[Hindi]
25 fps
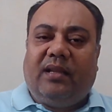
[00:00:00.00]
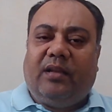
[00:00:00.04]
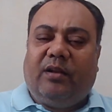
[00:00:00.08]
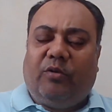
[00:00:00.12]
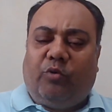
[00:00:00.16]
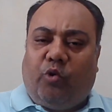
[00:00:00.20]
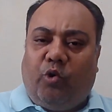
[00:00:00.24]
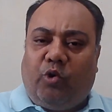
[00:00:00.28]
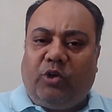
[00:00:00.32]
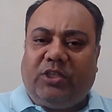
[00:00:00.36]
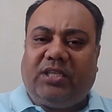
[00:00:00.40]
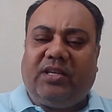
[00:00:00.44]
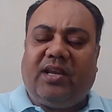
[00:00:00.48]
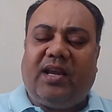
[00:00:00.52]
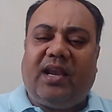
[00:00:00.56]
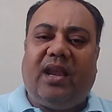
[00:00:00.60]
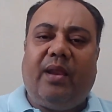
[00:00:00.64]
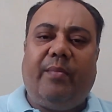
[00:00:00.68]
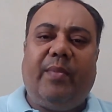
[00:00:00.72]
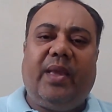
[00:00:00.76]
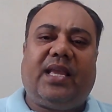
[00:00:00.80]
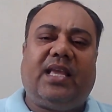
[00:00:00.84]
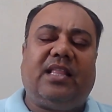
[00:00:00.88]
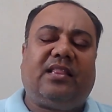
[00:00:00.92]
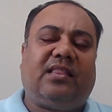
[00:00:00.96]
कोर्स करने
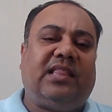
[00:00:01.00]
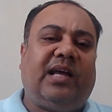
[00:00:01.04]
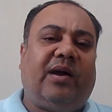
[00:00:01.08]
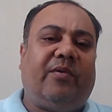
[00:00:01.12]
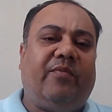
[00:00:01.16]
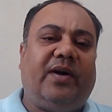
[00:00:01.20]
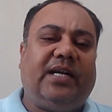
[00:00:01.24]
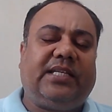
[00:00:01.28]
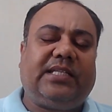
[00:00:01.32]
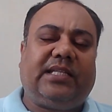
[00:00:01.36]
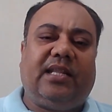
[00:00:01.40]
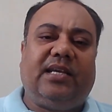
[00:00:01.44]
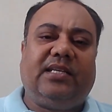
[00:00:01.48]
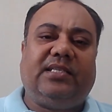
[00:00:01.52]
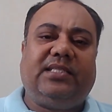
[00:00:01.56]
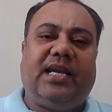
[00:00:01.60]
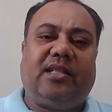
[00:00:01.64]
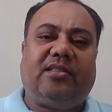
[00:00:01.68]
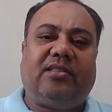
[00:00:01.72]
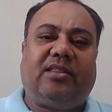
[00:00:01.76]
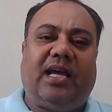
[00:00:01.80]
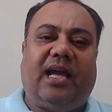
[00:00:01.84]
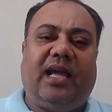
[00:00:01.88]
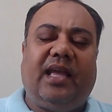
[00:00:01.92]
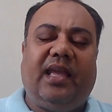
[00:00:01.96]
में कितना वक्त लग
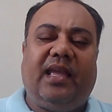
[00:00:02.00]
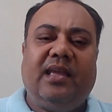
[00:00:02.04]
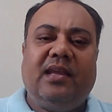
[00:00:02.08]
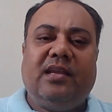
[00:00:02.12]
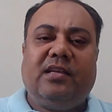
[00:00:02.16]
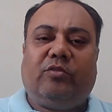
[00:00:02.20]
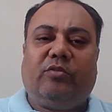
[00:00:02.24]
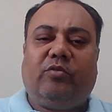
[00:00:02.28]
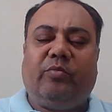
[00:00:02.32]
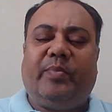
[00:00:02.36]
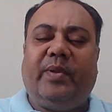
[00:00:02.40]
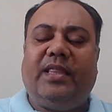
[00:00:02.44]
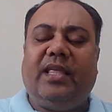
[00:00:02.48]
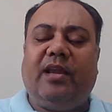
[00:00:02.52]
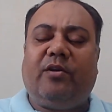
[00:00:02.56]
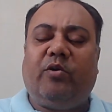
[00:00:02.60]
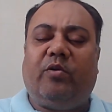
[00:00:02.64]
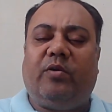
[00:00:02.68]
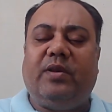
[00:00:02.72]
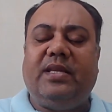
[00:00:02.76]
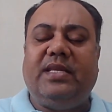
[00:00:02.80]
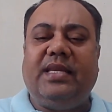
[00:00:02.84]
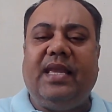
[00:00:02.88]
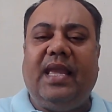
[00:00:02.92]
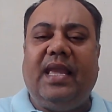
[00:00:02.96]
जाता है तो देखो
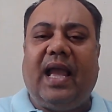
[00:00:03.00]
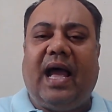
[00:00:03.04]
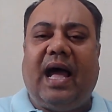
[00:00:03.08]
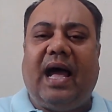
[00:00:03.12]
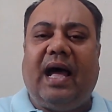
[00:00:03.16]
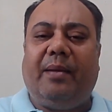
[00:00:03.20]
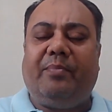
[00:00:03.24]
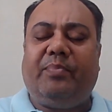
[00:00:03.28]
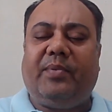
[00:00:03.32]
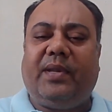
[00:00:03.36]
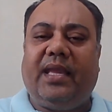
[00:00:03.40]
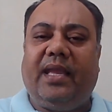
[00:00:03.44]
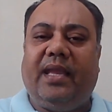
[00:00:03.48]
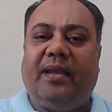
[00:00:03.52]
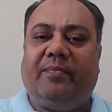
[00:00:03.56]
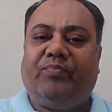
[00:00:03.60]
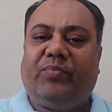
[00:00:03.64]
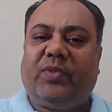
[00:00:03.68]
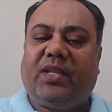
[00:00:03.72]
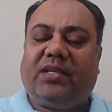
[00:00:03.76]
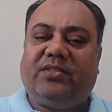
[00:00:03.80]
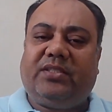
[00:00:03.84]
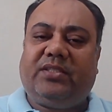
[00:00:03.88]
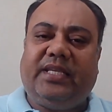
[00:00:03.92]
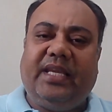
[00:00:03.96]
ये आपके
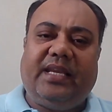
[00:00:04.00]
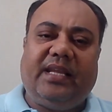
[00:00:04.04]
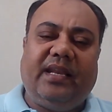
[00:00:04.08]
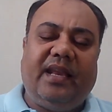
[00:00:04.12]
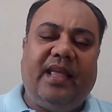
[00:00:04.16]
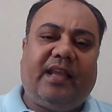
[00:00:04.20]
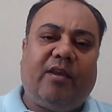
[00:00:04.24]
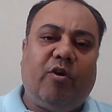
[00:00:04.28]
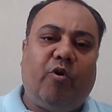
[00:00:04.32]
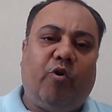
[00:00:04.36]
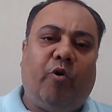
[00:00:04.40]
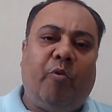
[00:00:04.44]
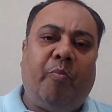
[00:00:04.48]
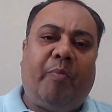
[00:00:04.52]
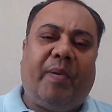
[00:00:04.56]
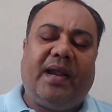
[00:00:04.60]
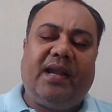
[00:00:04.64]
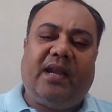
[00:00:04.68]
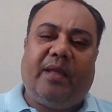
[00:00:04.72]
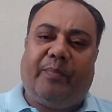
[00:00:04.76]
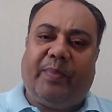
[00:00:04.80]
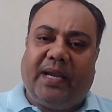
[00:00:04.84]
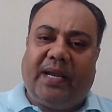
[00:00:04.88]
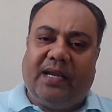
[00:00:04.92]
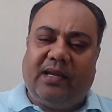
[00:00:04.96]
सीखने के ऊपर
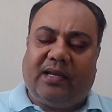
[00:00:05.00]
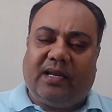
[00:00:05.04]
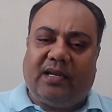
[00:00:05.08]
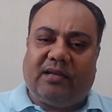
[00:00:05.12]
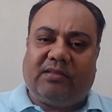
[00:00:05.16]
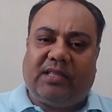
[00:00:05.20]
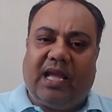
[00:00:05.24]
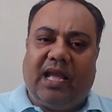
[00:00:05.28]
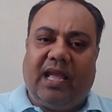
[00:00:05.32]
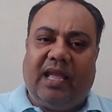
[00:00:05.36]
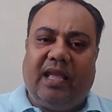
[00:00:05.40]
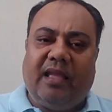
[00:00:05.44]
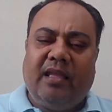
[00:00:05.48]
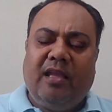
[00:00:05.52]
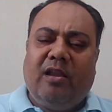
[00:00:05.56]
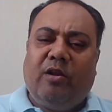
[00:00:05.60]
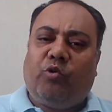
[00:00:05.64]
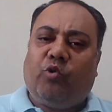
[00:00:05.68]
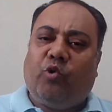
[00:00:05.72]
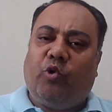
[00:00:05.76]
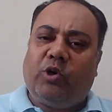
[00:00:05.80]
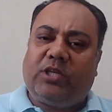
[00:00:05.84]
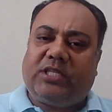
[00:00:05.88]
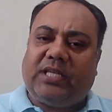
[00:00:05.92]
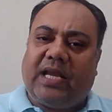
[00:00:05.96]
डिपेंड करता है
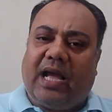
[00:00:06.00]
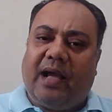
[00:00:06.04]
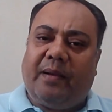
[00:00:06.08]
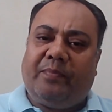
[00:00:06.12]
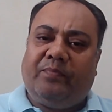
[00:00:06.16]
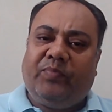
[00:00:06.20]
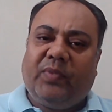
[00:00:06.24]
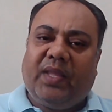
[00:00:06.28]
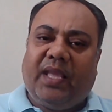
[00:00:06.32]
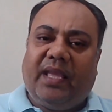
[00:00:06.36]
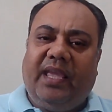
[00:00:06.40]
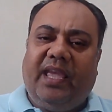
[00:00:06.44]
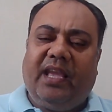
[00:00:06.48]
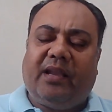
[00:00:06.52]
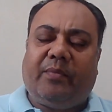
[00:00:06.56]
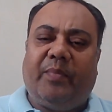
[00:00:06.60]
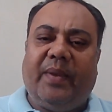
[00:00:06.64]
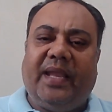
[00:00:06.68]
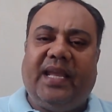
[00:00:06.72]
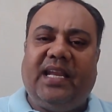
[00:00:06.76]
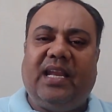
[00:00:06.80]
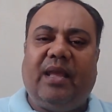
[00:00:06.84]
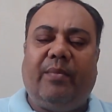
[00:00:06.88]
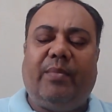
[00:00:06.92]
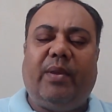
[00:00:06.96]
कोर्स आप एक
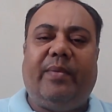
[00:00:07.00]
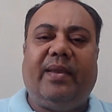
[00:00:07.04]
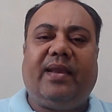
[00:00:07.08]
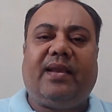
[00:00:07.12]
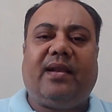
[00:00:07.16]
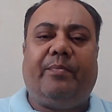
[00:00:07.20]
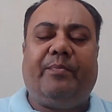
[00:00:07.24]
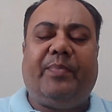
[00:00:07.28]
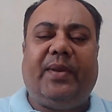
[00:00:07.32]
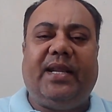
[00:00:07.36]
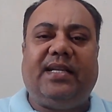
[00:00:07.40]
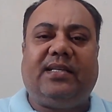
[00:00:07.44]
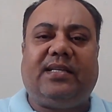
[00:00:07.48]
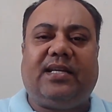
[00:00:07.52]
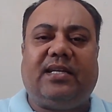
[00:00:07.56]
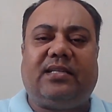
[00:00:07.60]
महीने में भी कंप्लीट कर